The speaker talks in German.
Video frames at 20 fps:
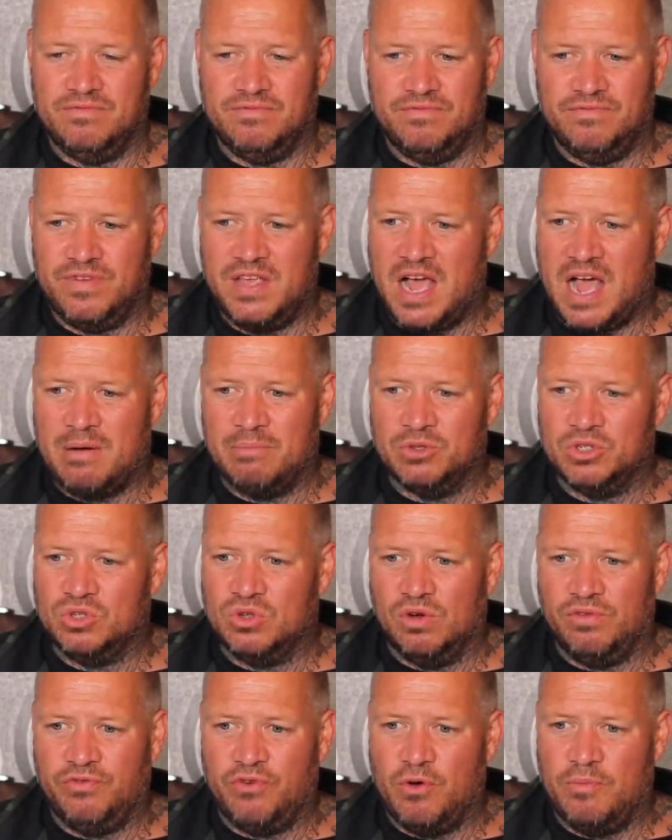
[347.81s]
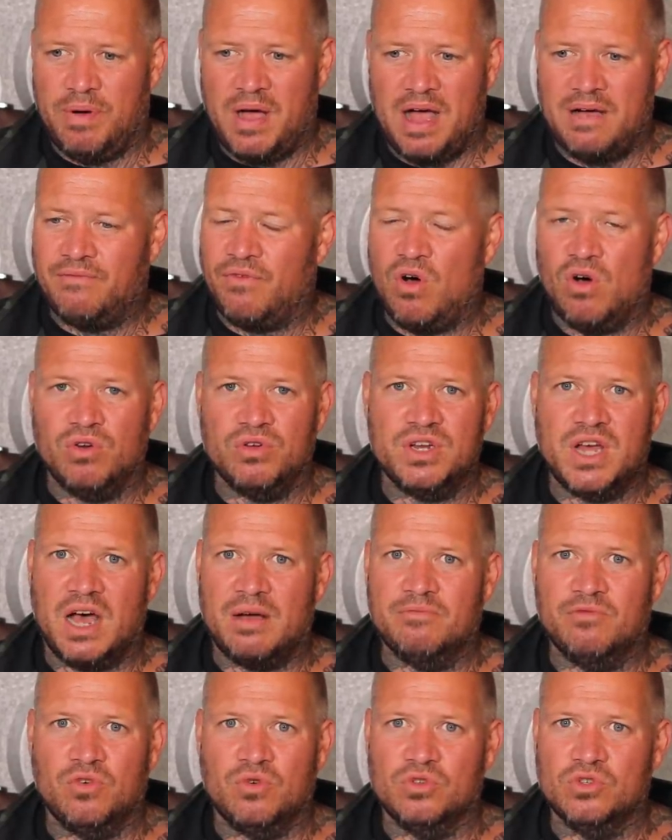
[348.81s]
wir haben uns noch vor ein paar Wochen,
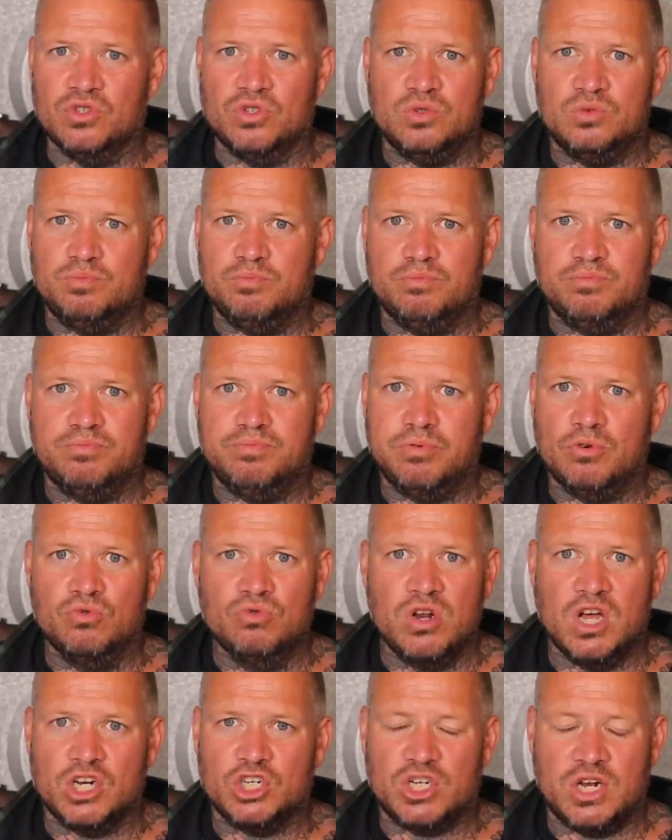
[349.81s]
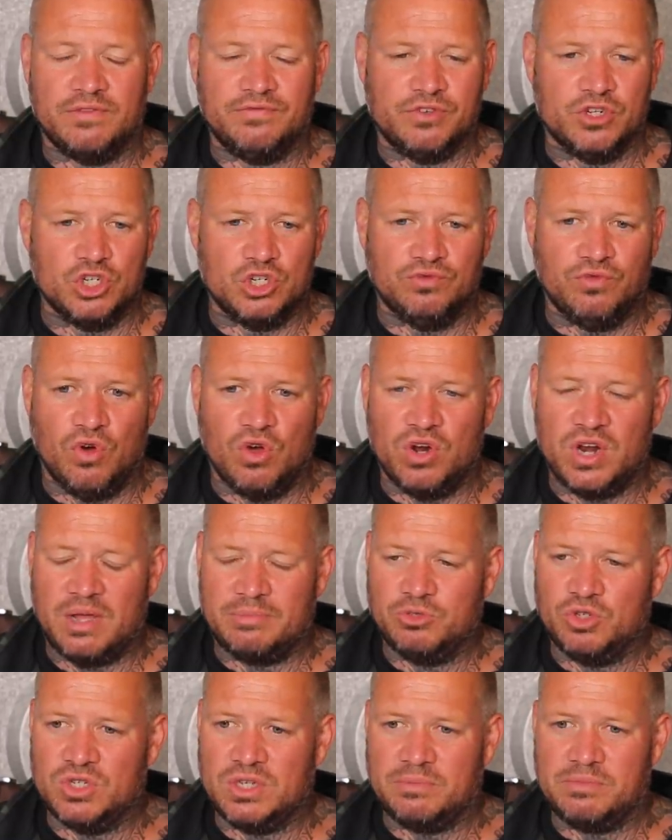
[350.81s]
haben wir uns Bruderschaft geschworen,
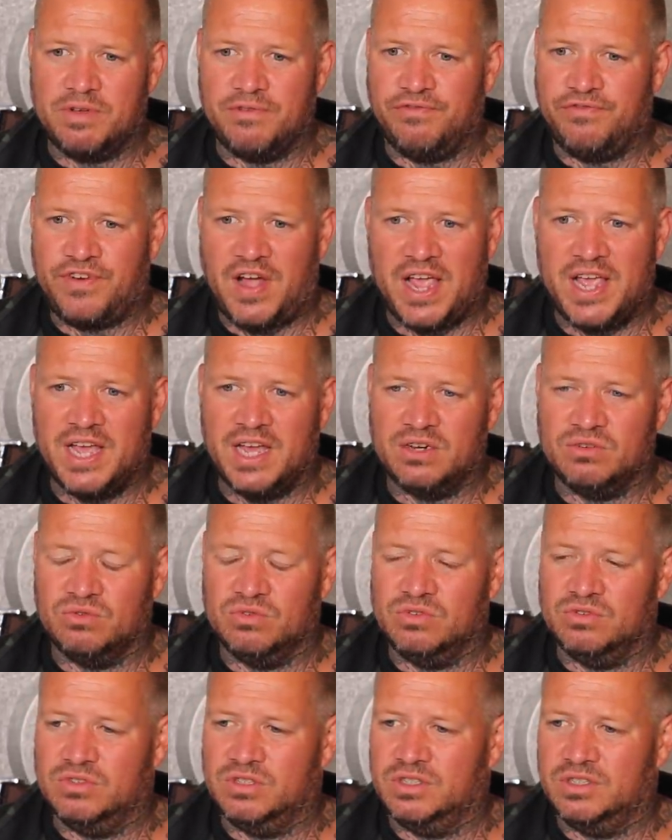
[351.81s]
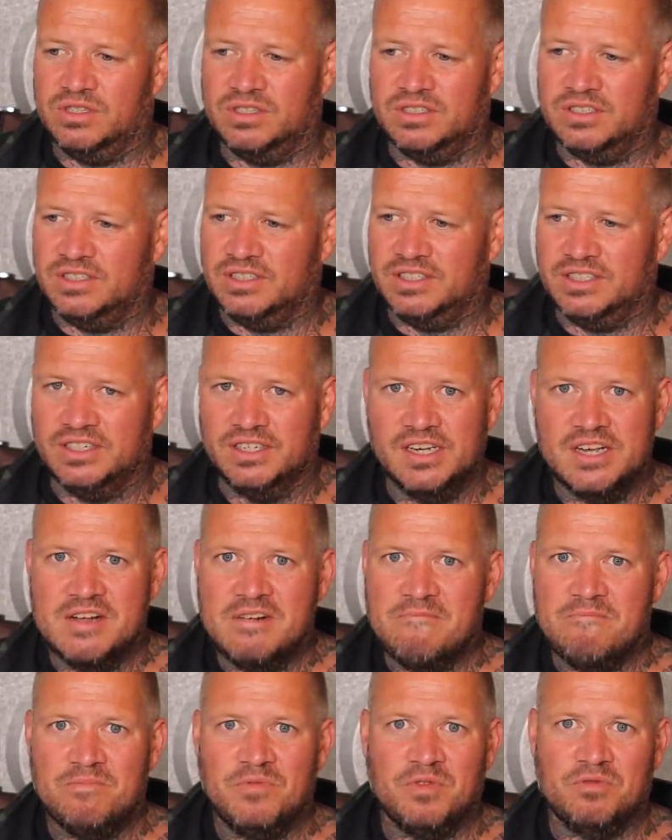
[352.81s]
haben zusammen gefeiert und äh,
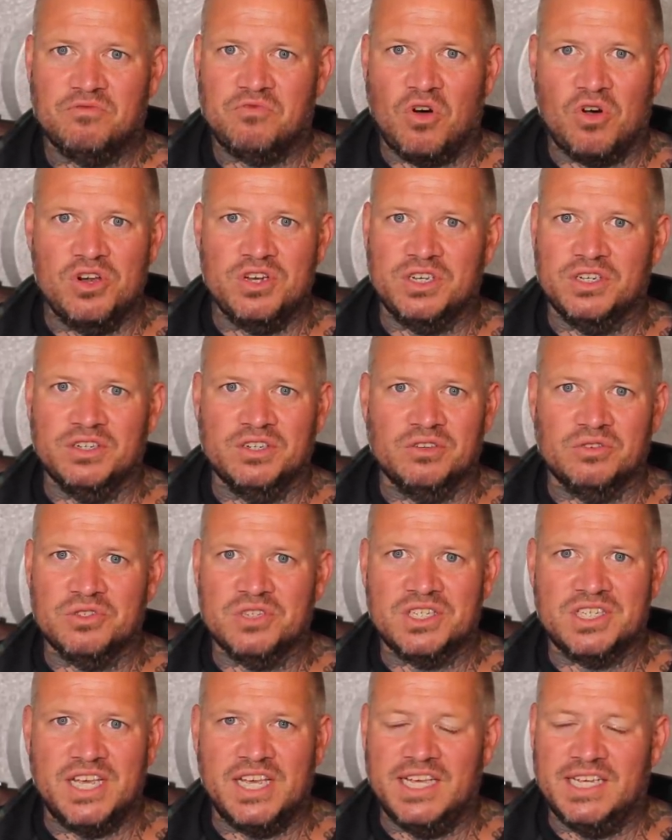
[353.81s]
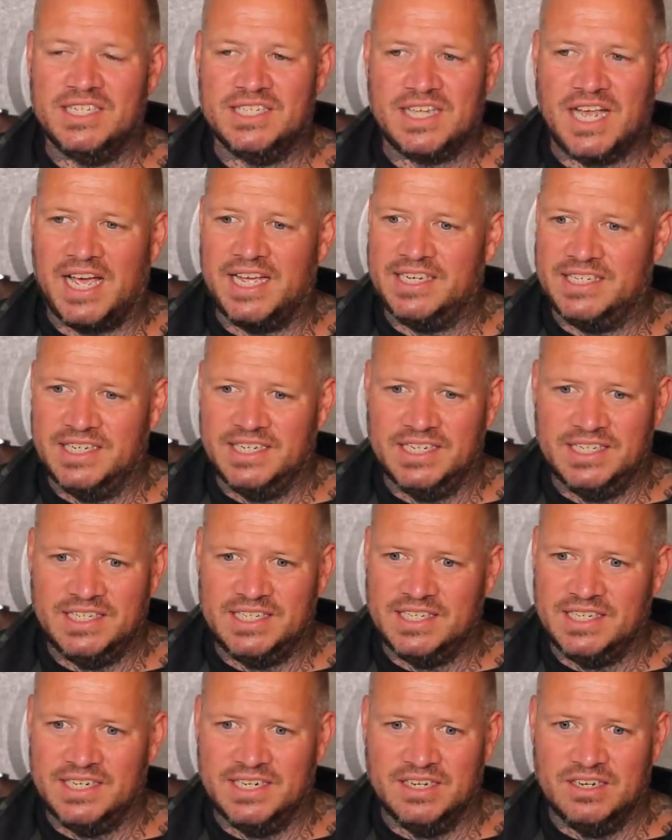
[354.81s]
wollten uns
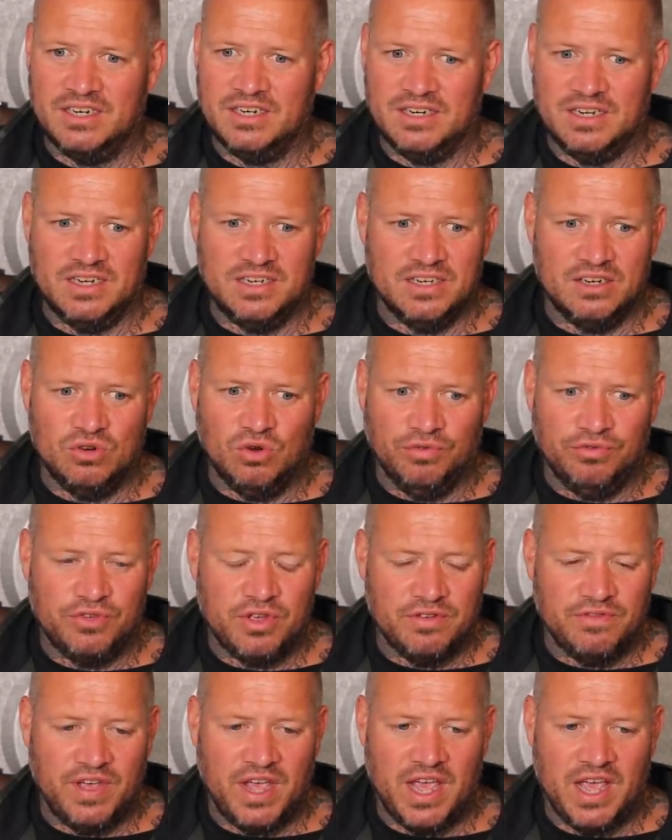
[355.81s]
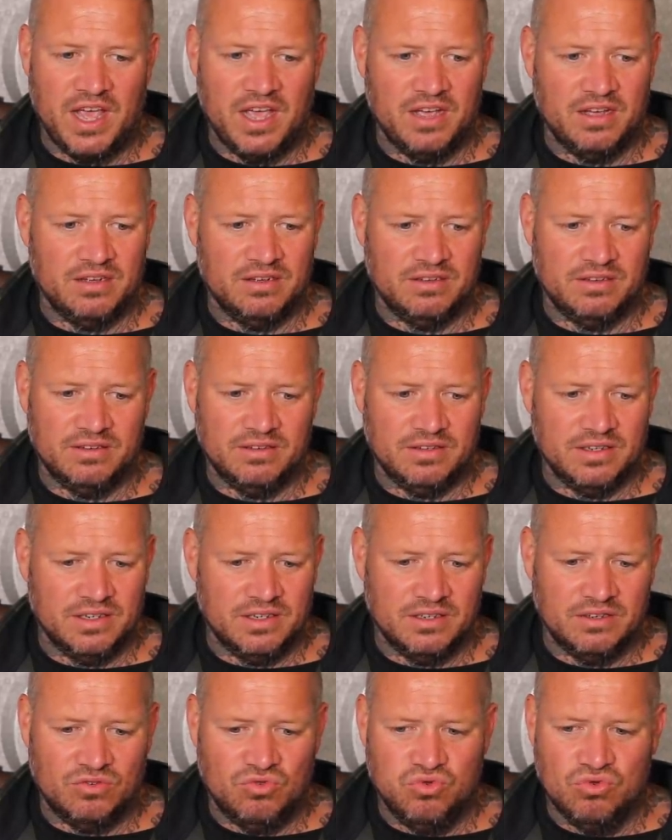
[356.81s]
gegenseitig in eine, eine
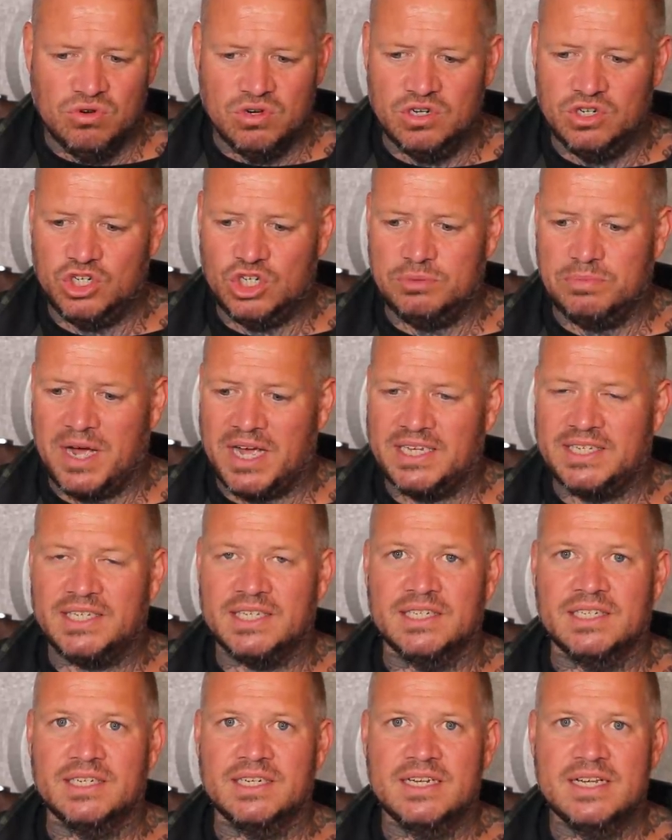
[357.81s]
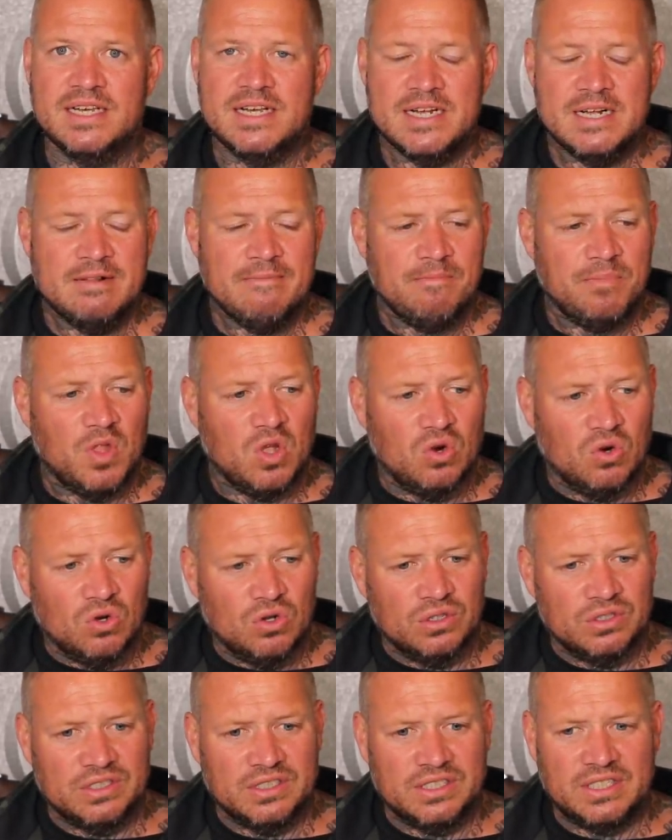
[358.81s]
Luftgewehrkugel äh, schmeißen.
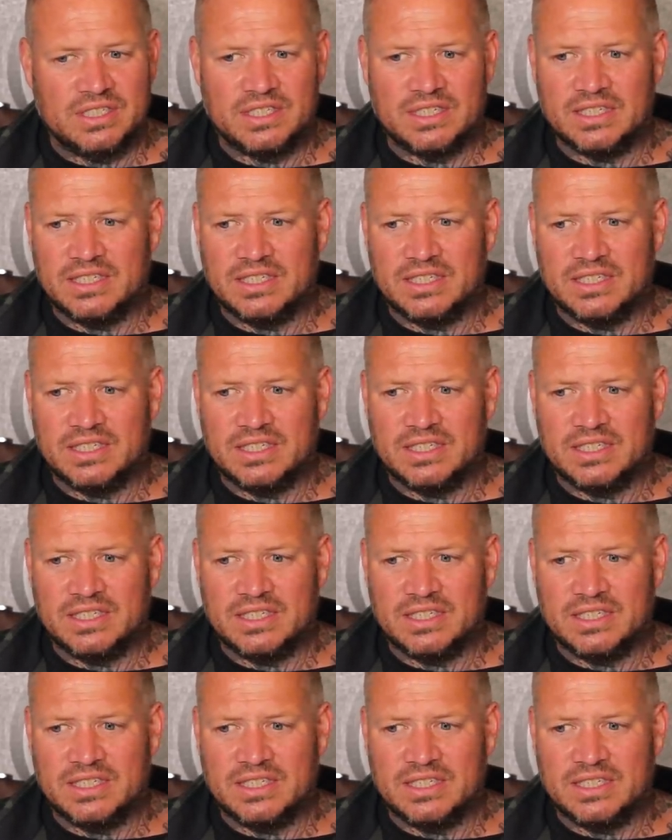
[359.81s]
Und